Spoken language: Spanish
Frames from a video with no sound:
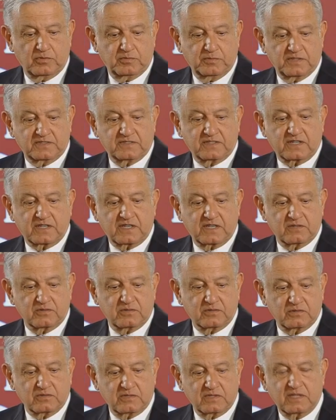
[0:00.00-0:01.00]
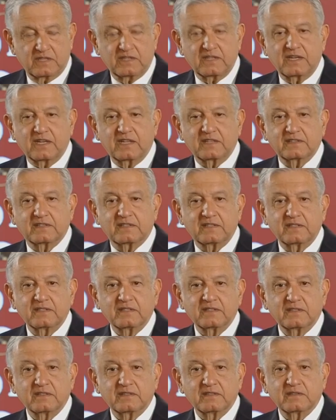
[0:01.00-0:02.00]
me ha sacado adelante.
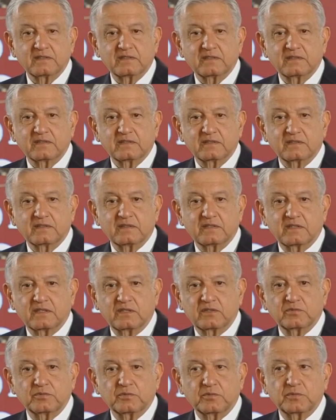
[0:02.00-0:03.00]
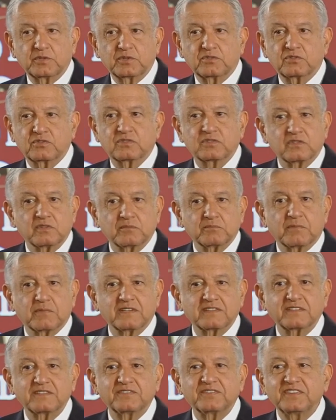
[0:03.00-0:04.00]
En los momentos
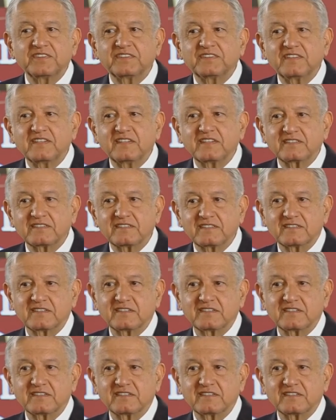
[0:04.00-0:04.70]
más difíciles